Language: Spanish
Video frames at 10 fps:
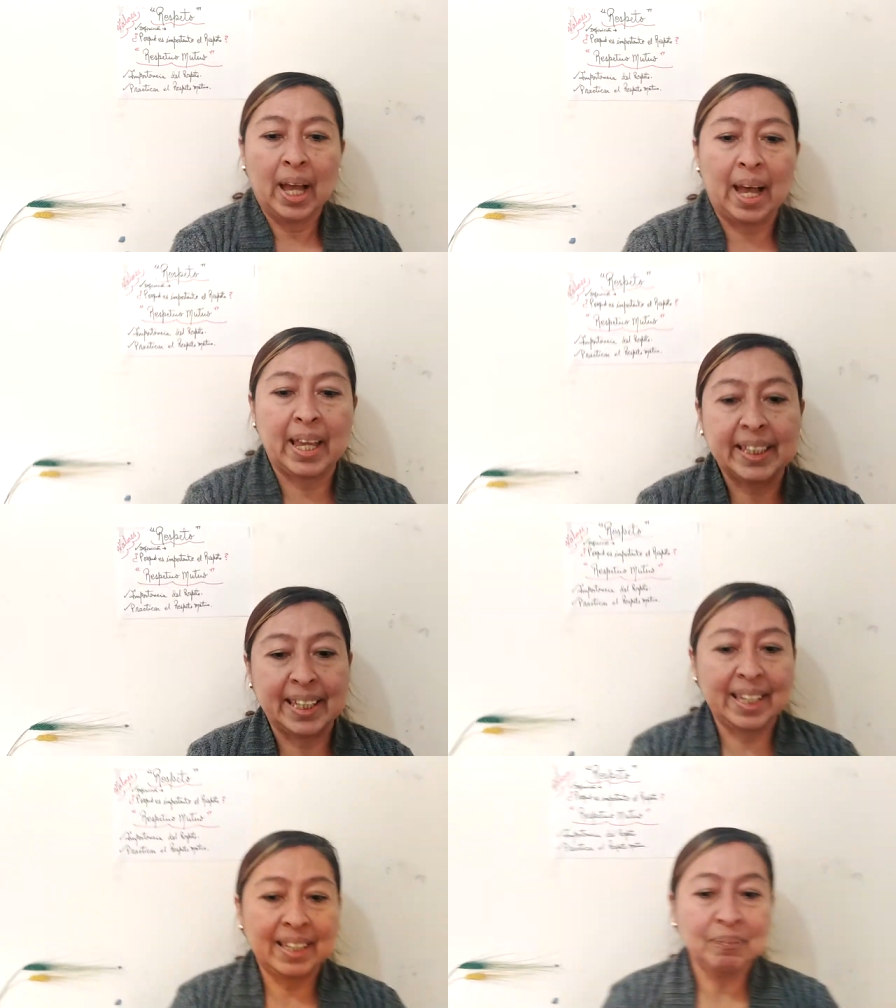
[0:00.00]
Hay
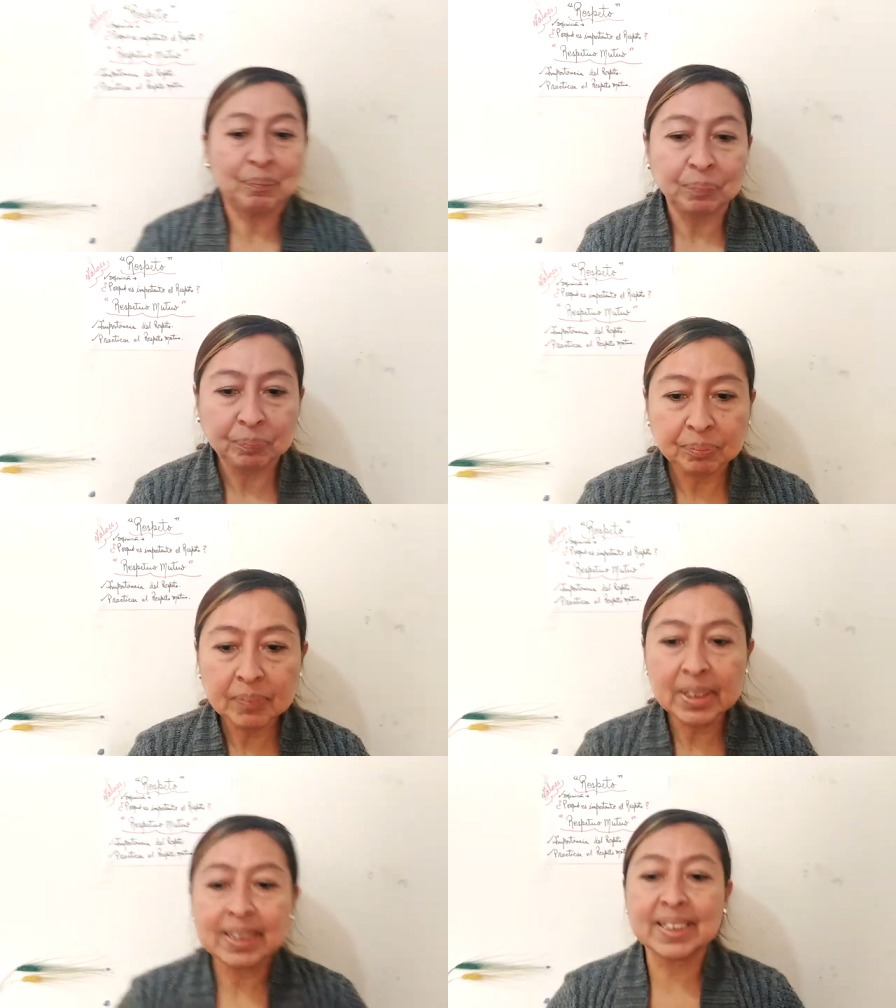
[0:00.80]
que
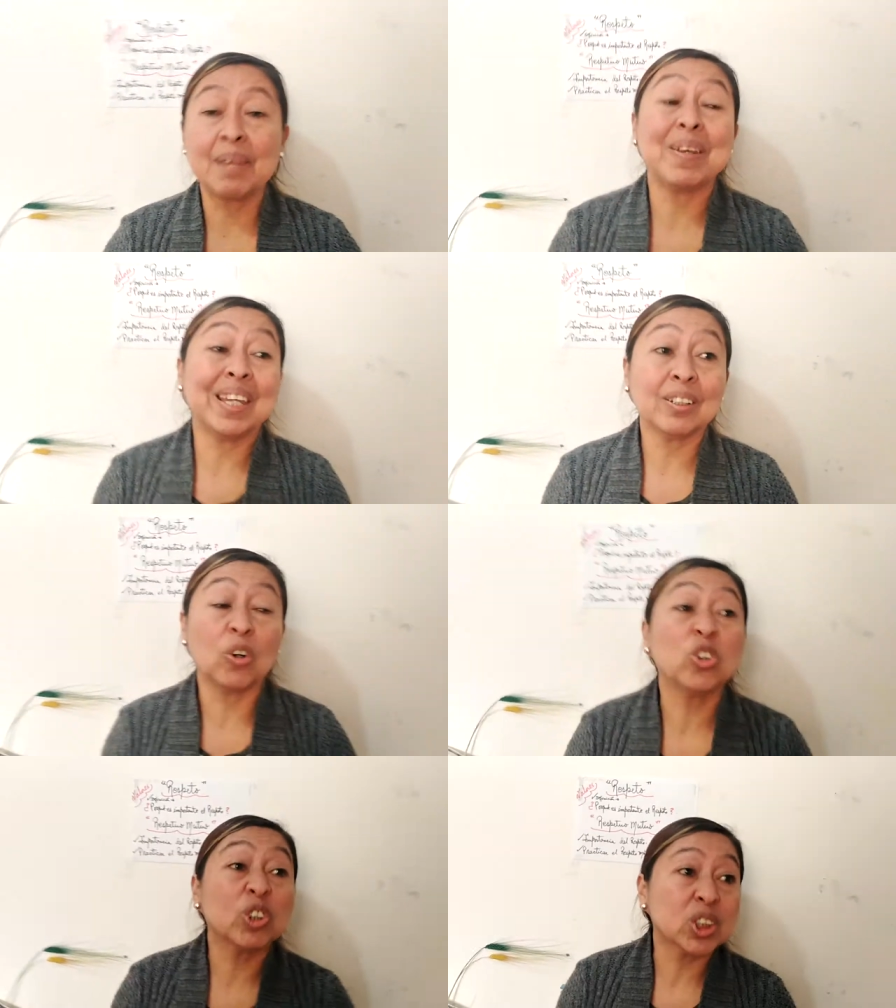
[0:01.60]
saber
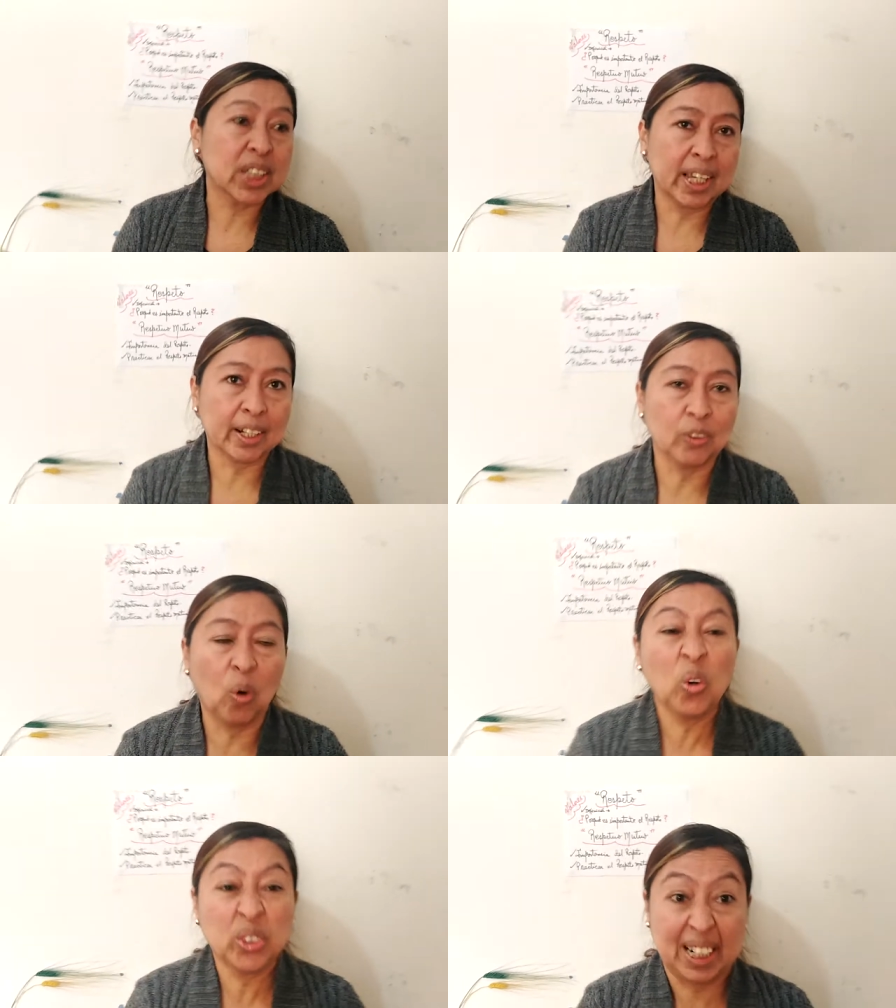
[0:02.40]
conocer,
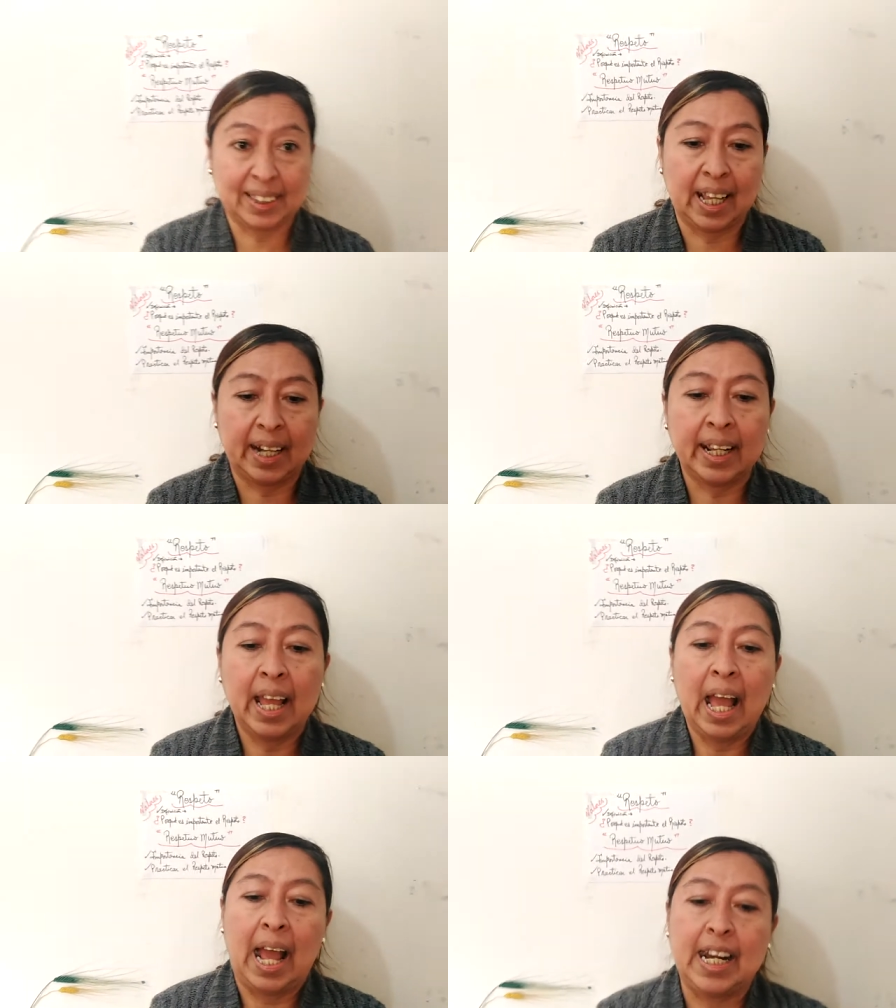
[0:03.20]
¿no? Tratar
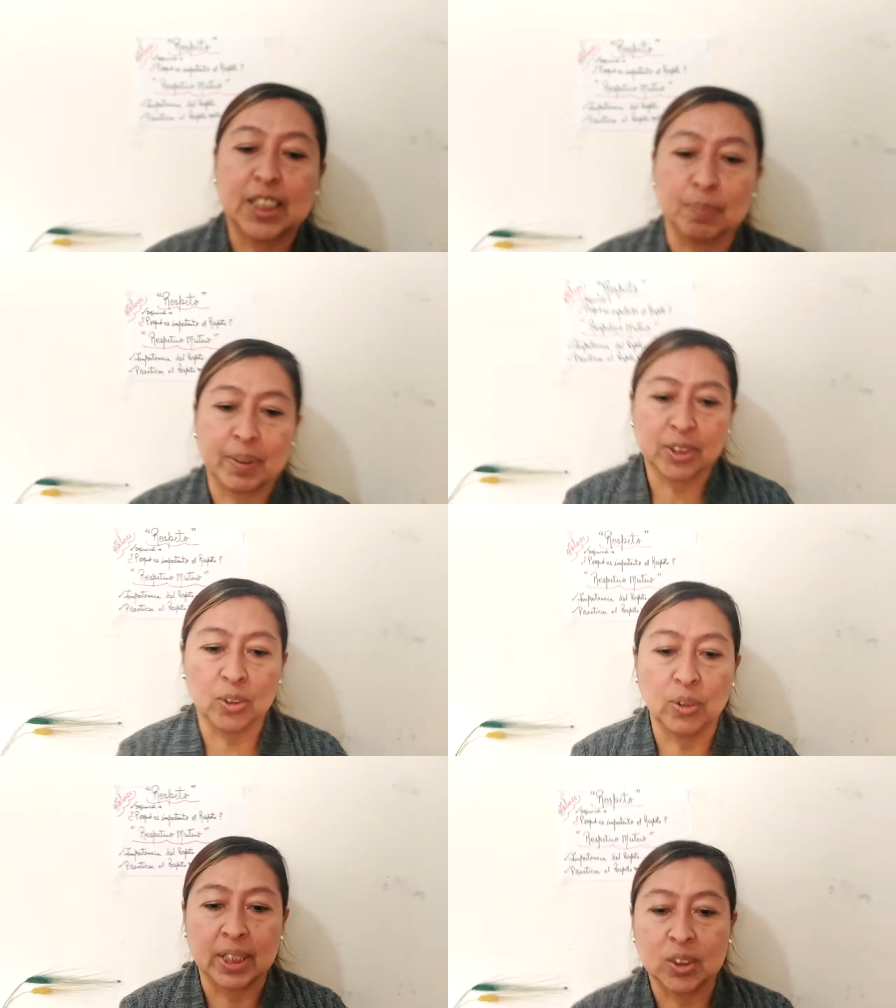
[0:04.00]
a las
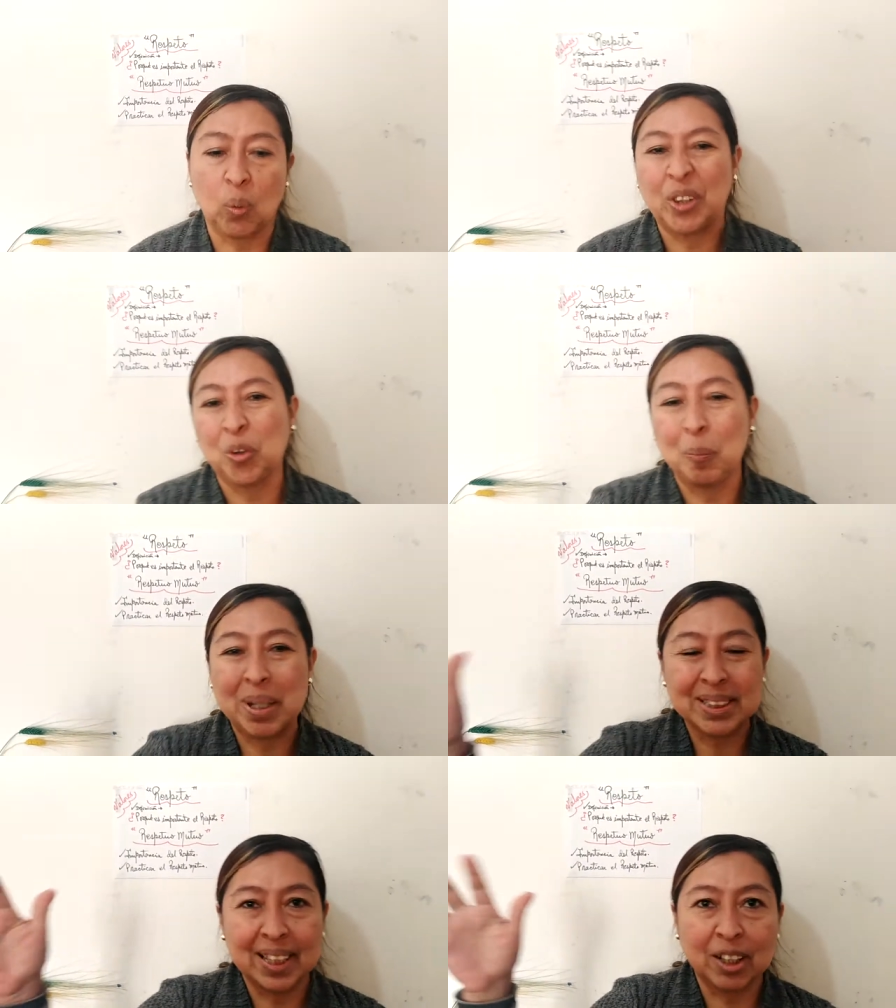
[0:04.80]
personas. Cuanto
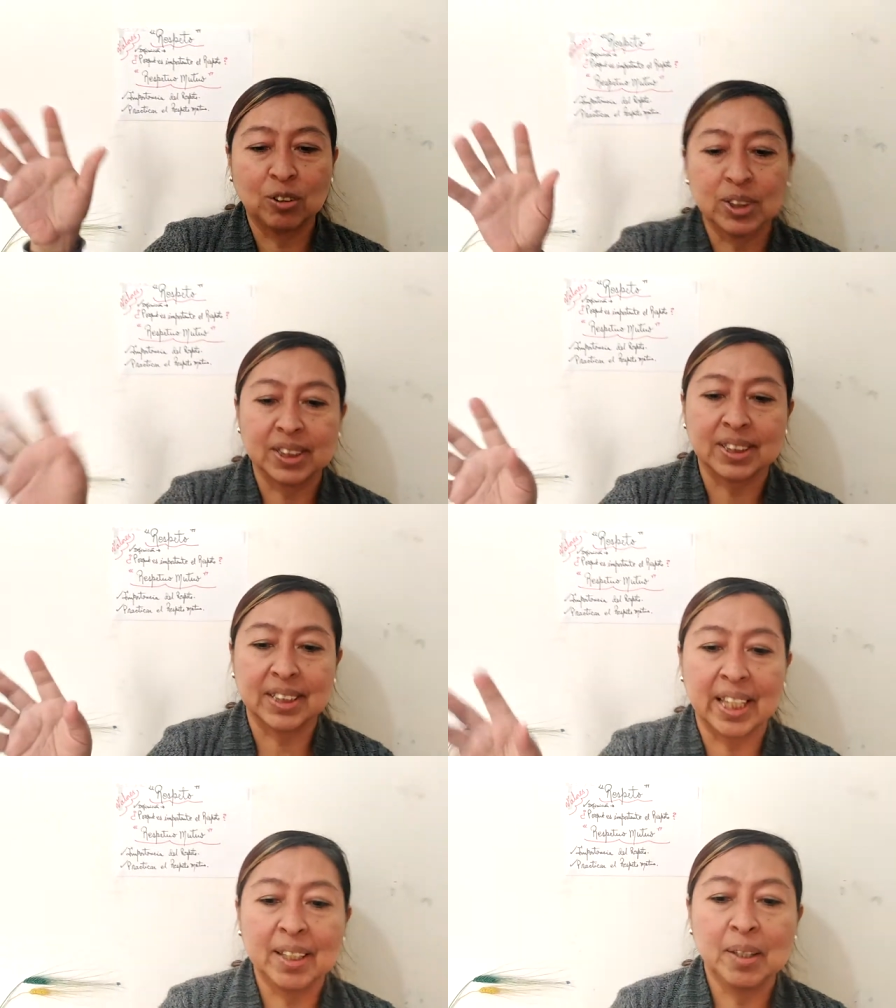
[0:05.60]
más lejos
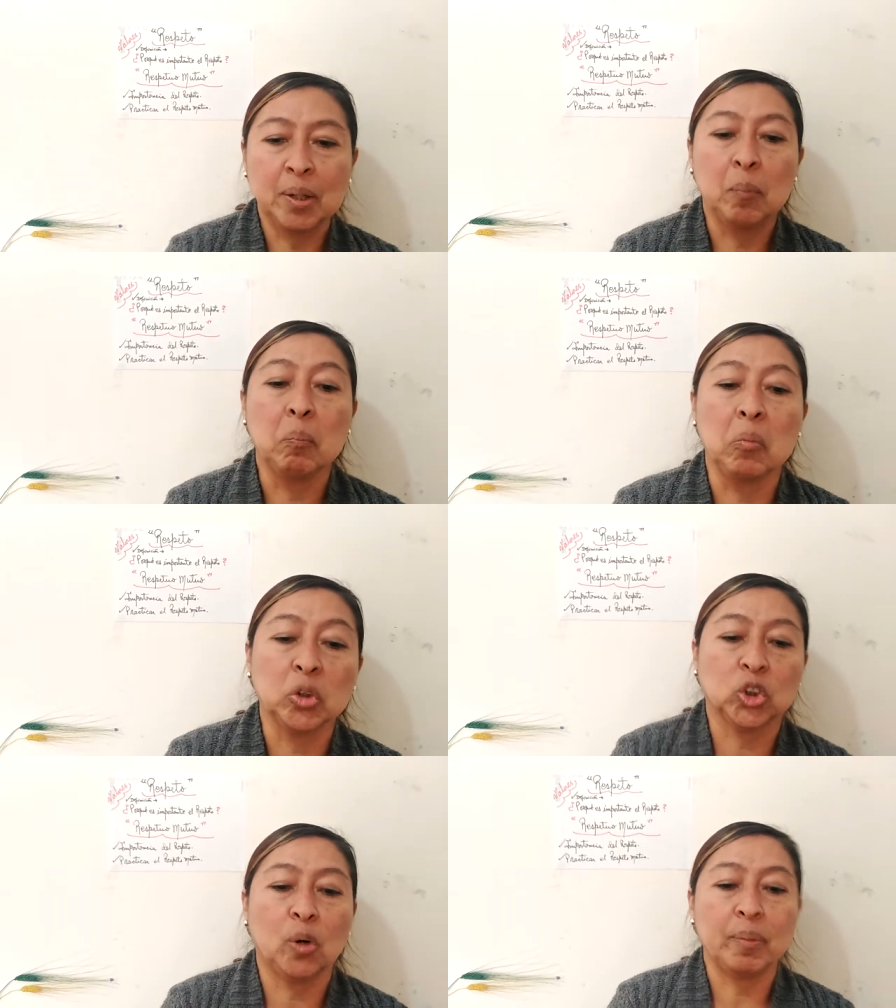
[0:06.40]
estén,
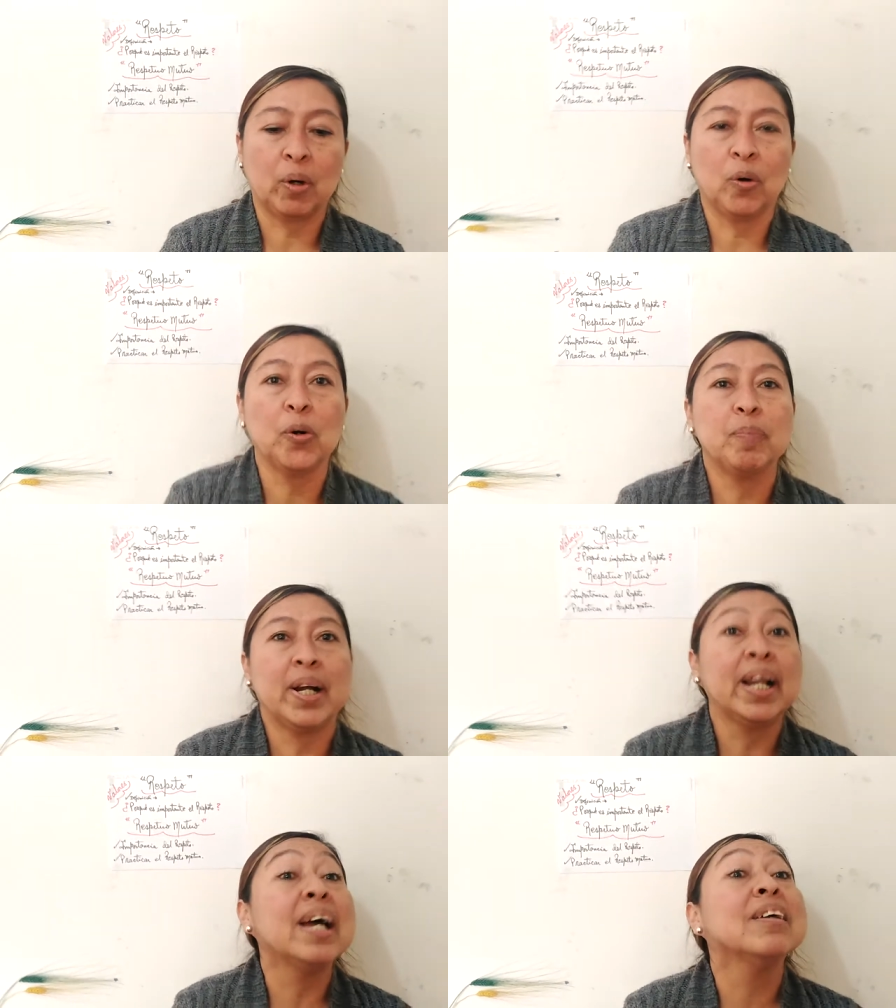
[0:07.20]
mucho mejor para